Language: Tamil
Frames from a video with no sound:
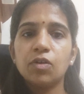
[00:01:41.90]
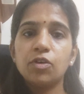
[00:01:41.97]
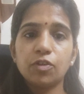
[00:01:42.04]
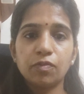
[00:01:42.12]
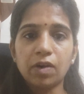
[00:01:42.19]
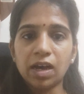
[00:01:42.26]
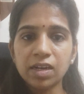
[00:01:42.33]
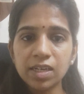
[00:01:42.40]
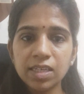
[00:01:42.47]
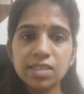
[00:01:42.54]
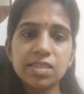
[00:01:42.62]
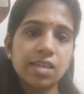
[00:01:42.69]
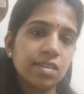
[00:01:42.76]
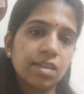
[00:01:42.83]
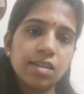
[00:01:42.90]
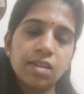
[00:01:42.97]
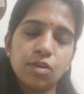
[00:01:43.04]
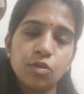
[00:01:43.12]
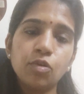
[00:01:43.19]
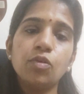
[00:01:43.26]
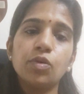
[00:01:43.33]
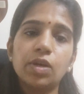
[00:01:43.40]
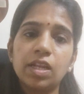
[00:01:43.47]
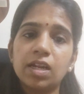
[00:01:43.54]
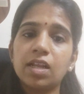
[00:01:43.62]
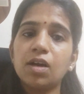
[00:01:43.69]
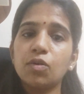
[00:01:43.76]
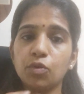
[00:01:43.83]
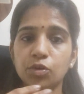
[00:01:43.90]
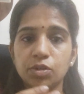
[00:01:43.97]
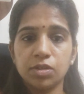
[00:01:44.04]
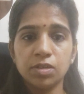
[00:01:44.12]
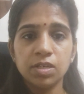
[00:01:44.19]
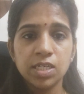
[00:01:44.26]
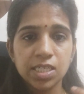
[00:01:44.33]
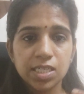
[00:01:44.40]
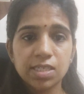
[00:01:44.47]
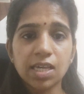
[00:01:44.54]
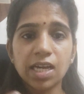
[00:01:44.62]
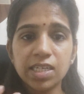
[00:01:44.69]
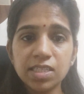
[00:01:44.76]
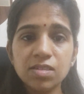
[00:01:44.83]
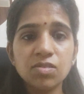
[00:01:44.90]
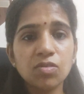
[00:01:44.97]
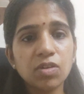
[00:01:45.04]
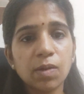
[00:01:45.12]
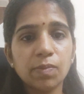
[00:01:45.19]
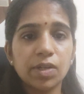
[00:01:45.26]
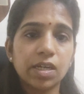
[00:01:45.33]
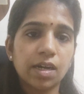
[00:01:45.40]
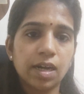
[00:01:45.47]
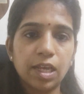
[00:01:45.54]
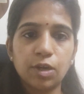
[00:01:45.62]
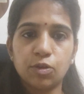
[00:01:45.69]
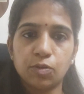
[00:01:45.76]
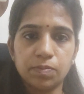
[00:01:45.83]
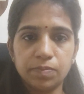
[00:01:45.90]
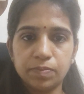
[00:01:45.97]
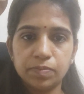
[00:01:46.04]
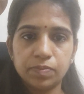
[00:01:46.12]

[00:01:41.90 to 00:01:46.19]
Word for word: ஒரு வார்னிங் சிக்னலோ இல்லைனா ஒரு சயின்ஸோ நம்மளுக்கு கிடைக்கும்